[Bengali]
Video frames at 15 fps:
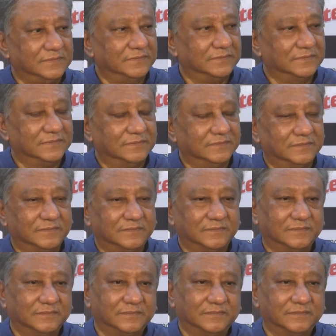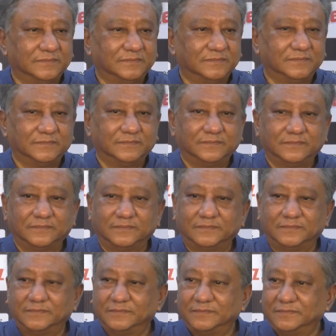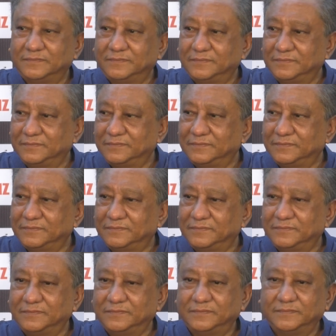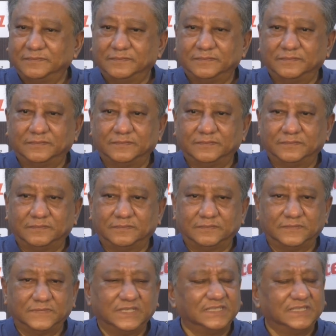তো এই ব্যাপারটা আপনি কিভাবে বুঝতে পেরেছিলেন যে আলটিমেটলি এটাই ঘটতে যাচ্ছে মানে